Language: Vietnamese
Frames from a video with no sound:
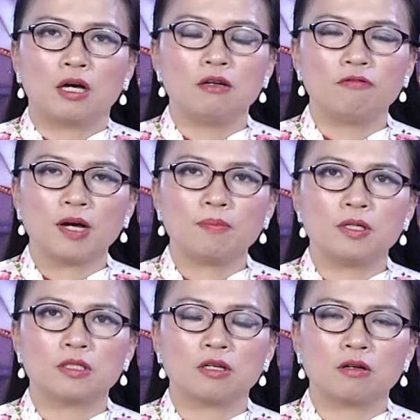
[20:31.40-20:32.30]
À, nước
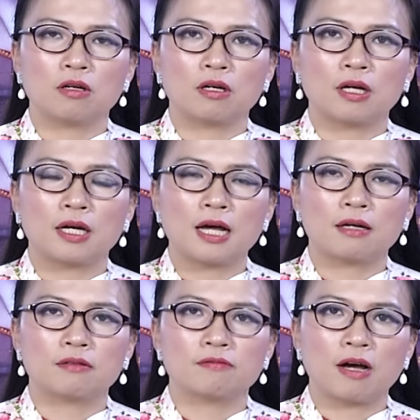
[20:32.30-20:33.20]
Pháp được cho là
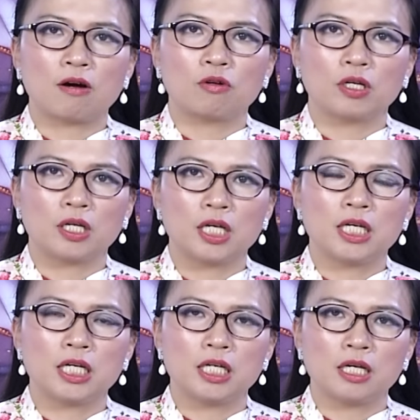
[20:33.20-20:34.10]
đang vào cái
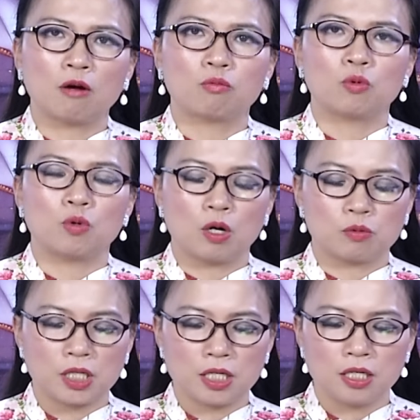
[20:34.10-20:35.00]
kỳ nghỉ học của
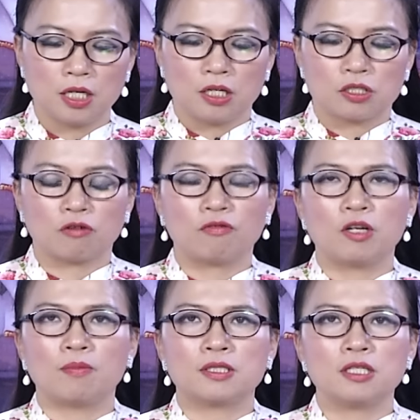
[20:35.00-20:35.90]
học sinh, do
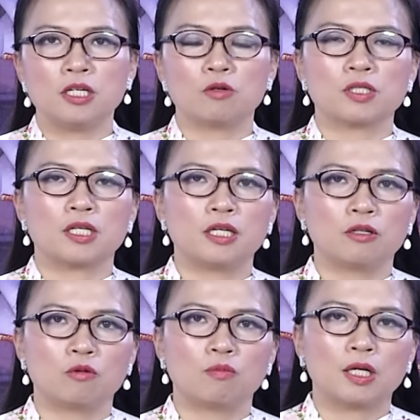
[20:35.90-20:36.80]
vậy mà rất nhiều gia
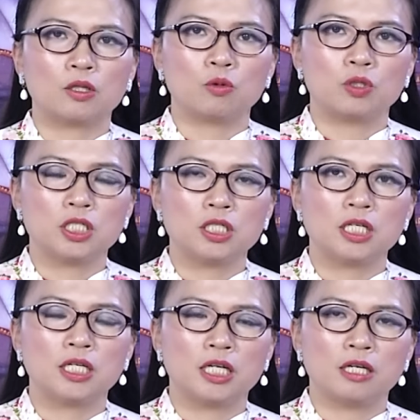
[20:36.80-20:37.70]
đình cũng đã tổ
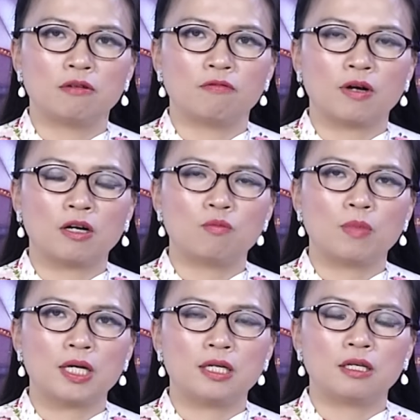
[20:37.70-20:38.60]
chức đi nghỉ và
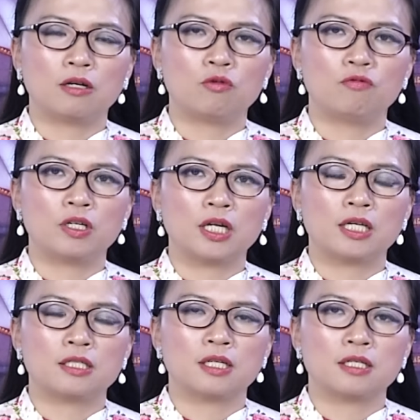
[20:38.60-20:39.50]
không may là khu vực
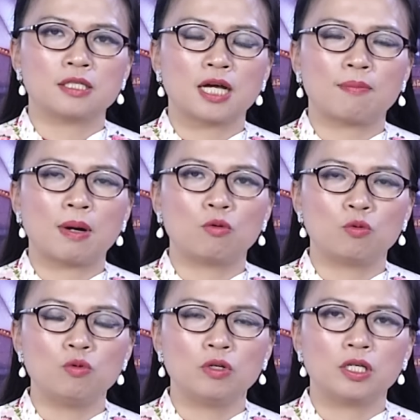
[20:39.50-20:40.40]
này xảy ra bão
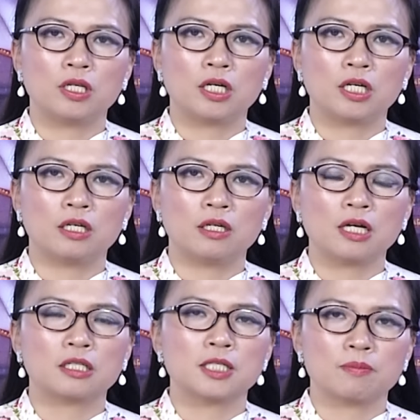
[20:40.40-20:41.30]
lũ nên đã khiến
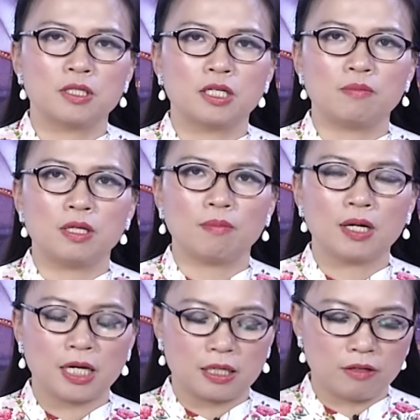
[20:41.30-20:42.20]
hàng trăm người bị
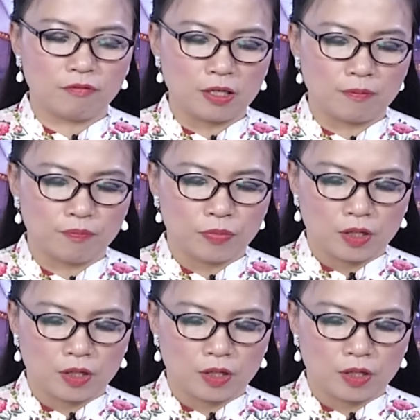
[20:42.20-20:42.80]
mắc kẹt như vậy.